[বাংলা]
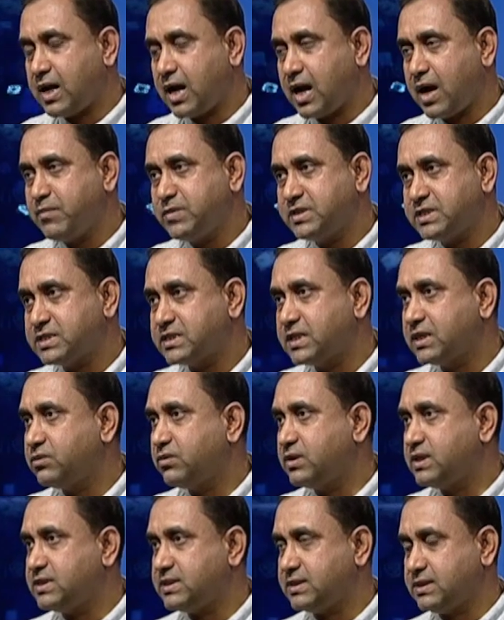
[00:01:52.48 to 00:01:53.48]
আমি চেষ্টা
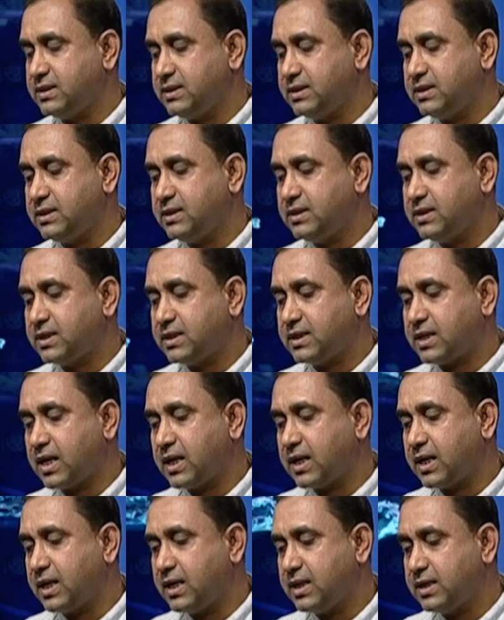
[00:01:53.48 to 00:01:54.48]
করেছি
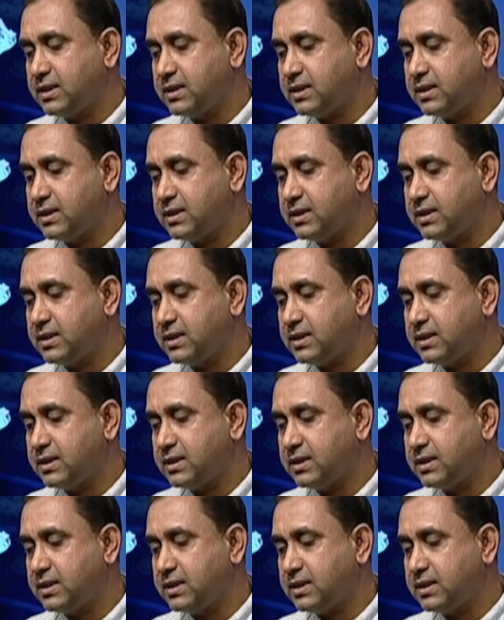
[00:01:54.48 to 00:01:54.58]
টানা